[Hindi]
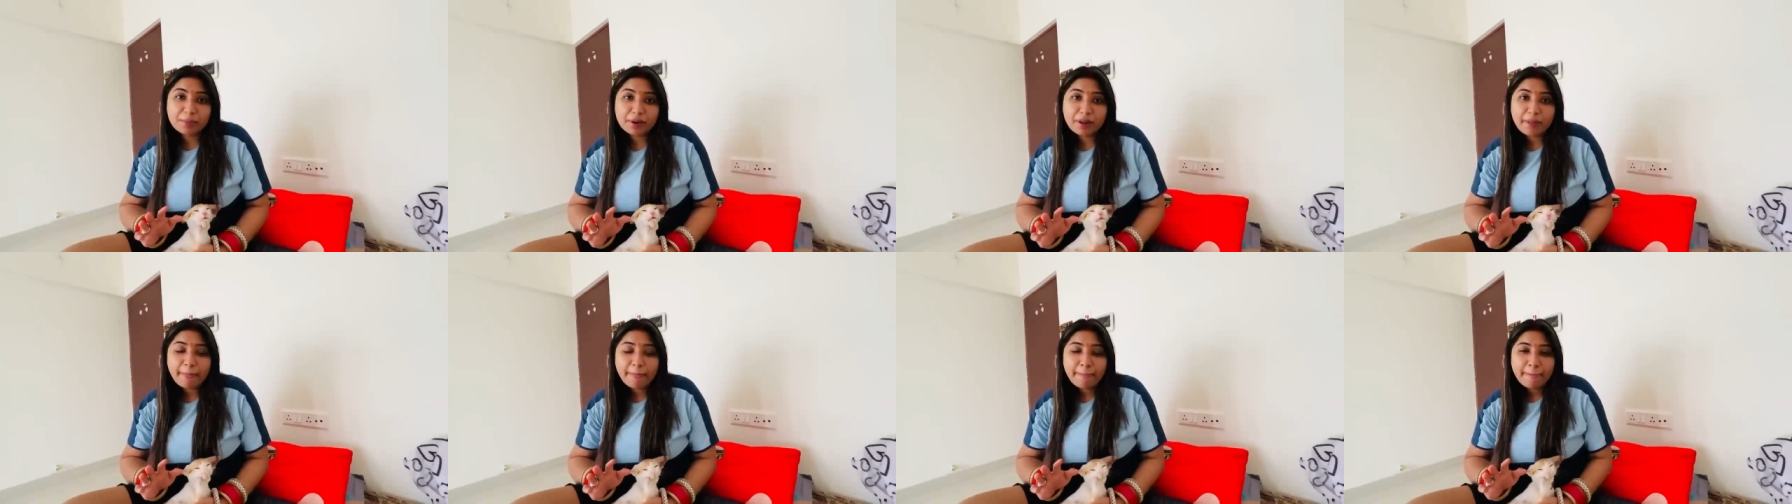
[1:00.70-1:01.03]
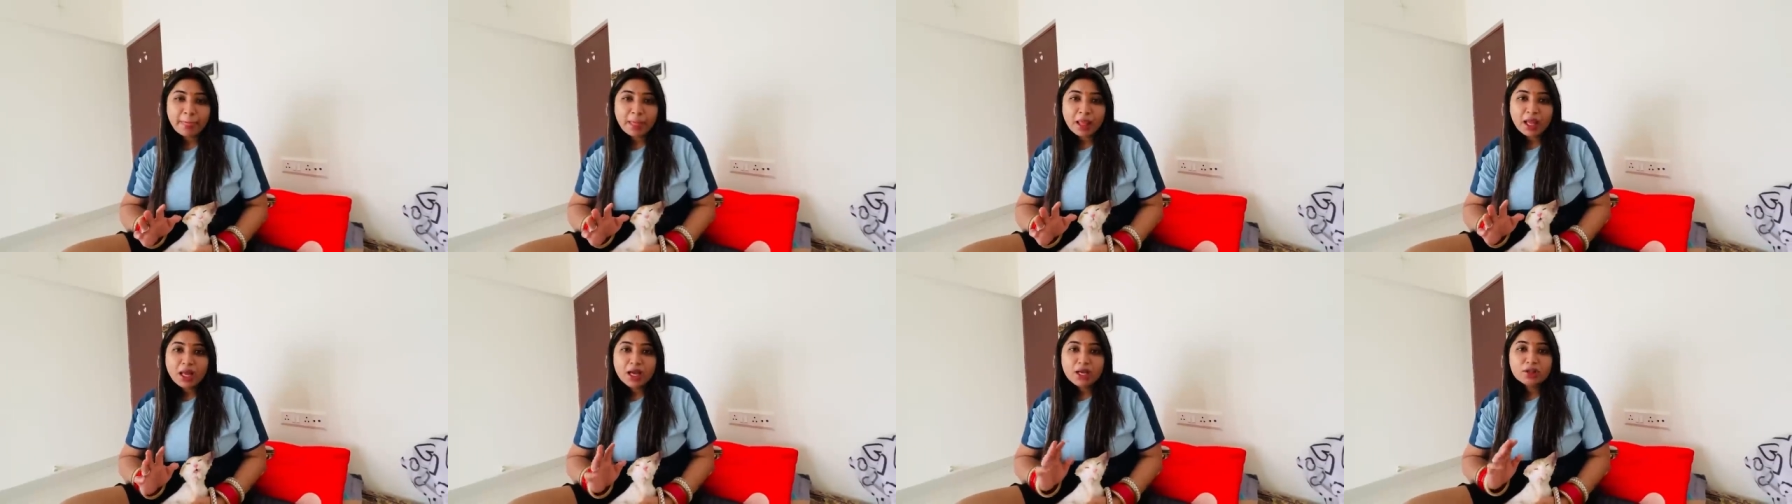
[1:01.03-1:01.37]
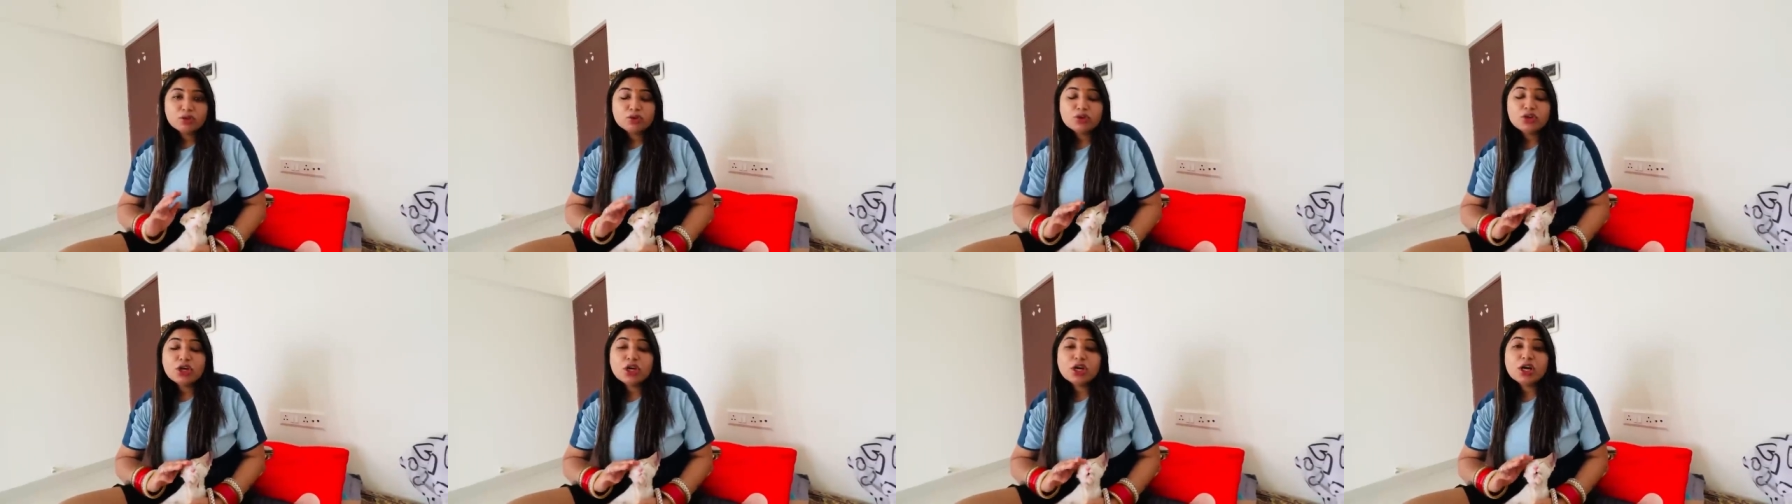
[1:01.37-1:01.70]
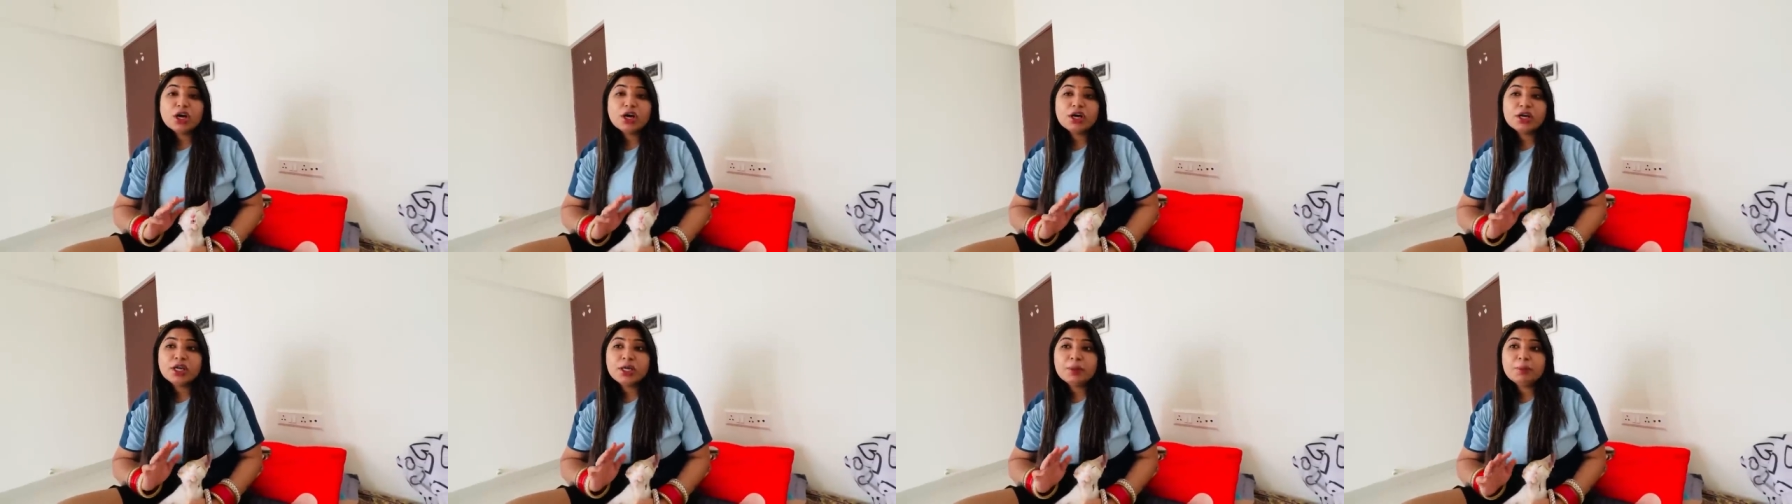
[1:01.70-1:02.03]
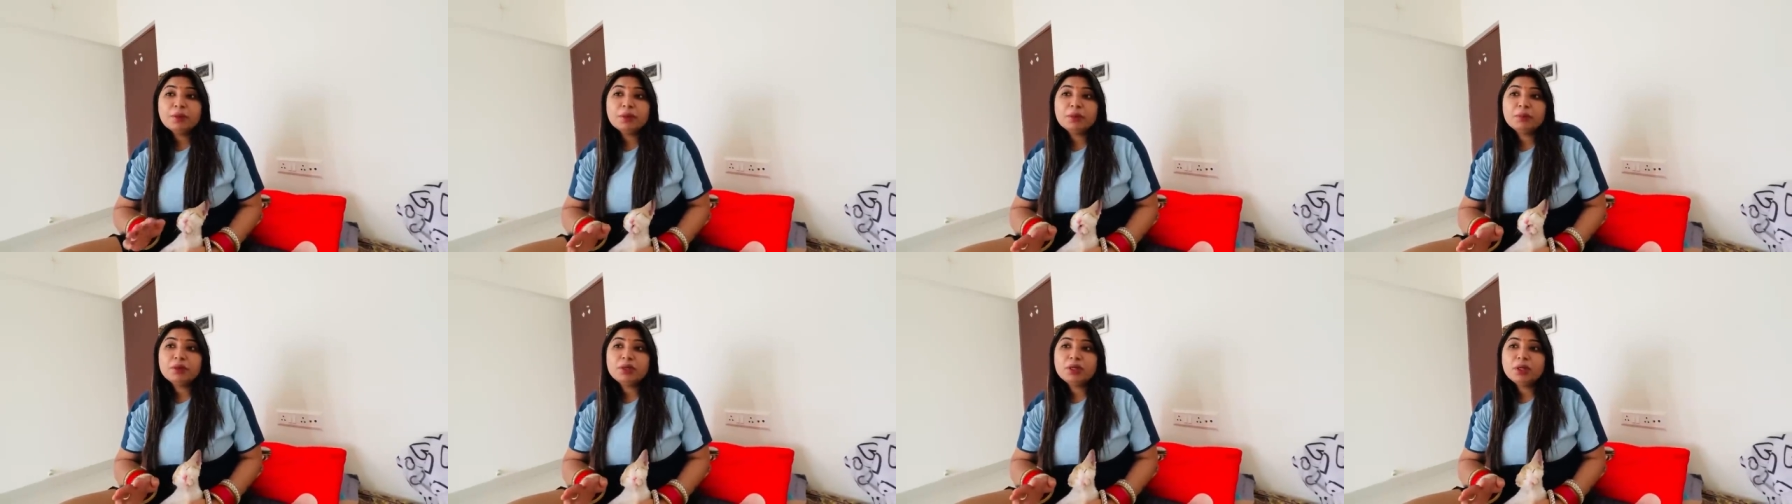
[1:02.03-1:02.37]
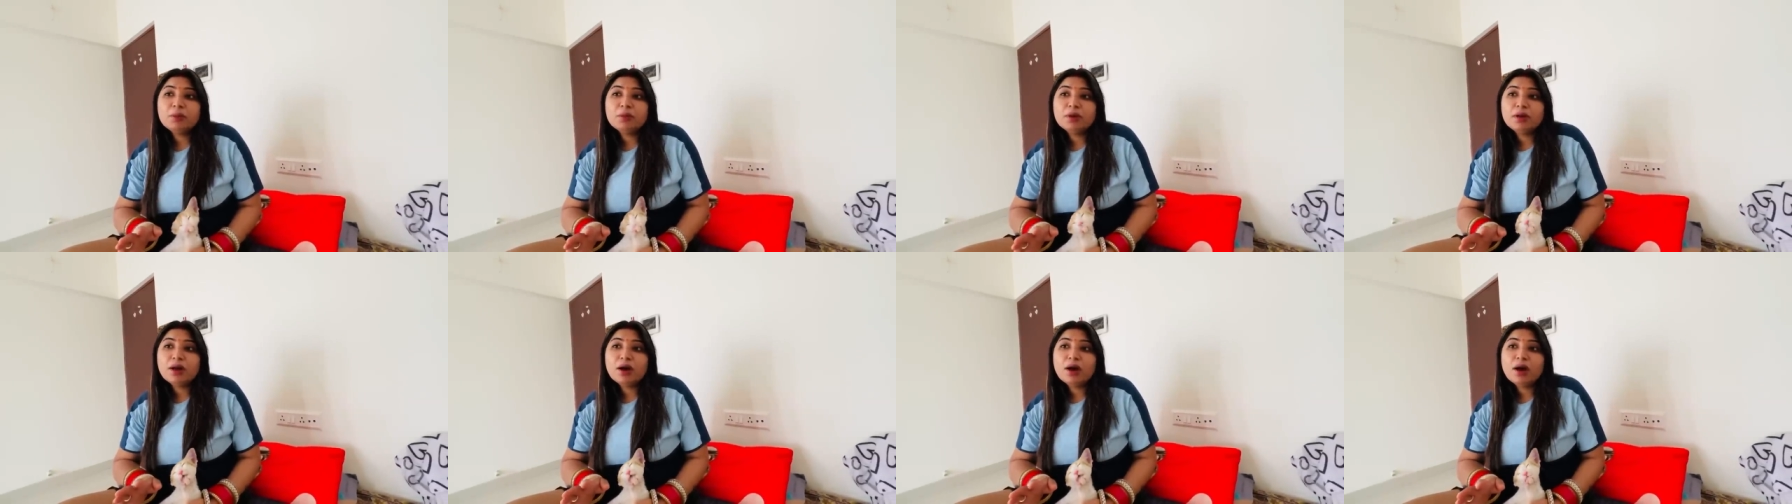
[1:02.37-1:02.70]
पे तो ये कहीं पे भी नहीं
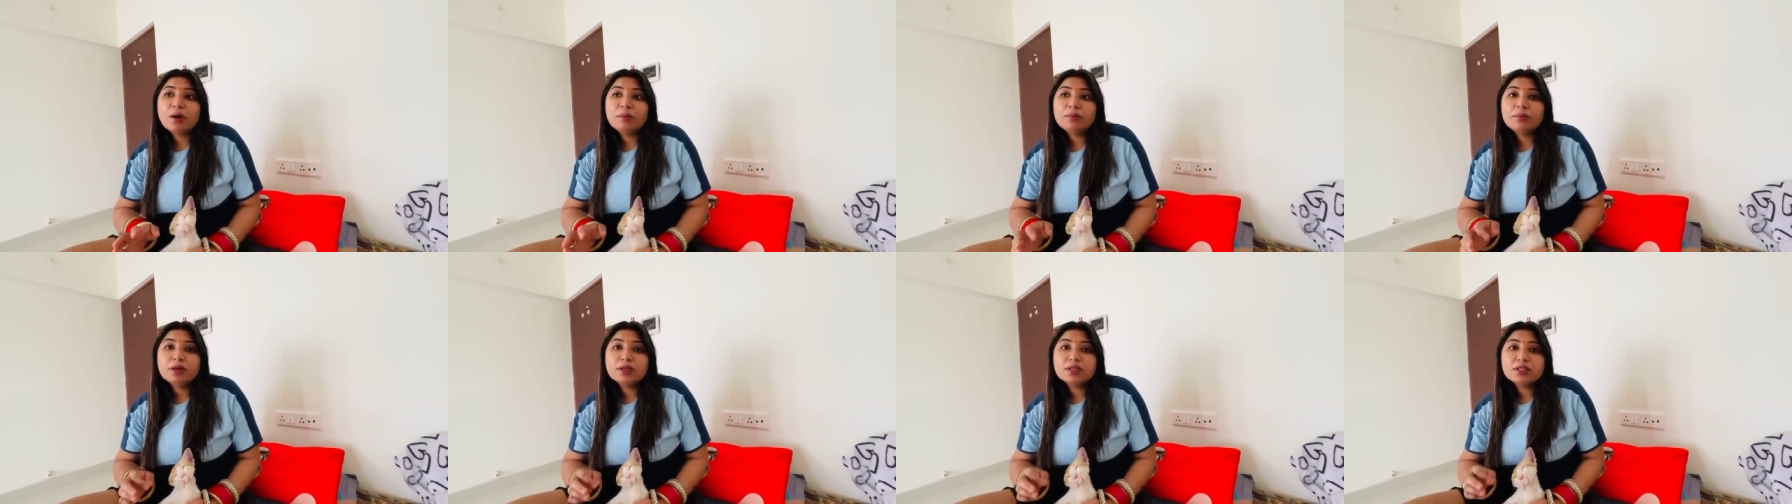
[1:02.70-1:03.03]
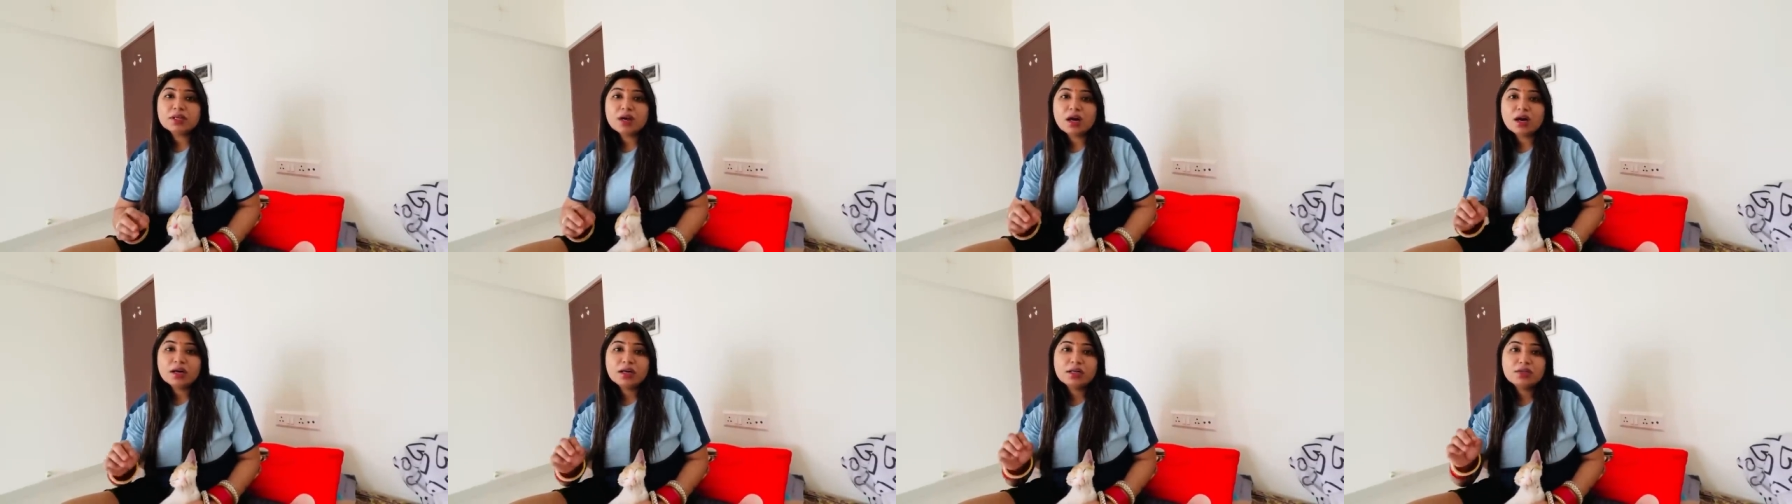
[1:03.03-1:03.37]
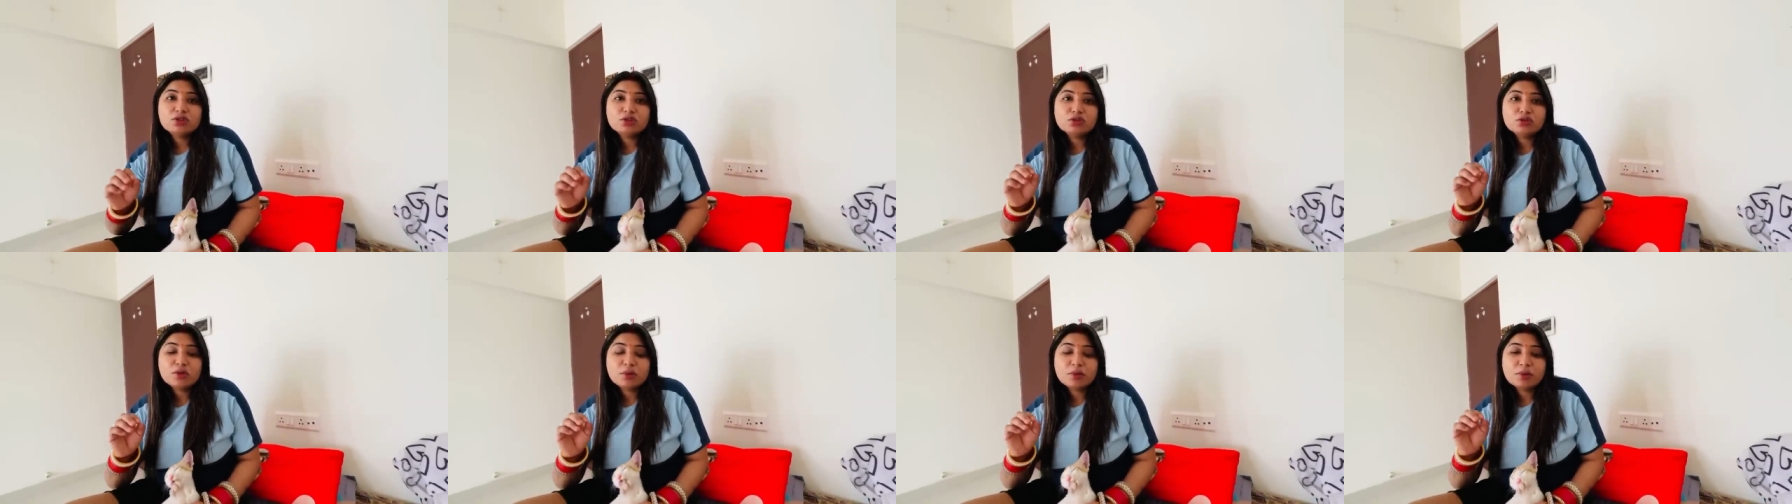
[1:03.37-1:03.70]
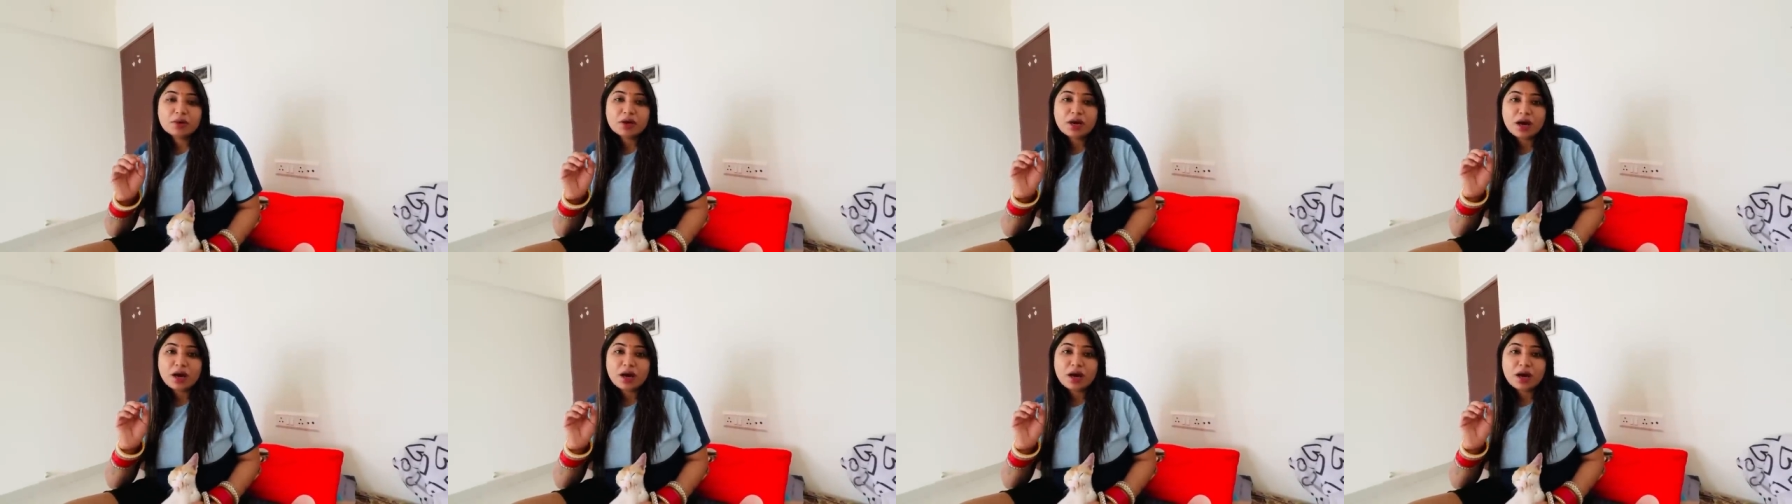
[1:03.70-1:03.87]
मिला हमने सारे जो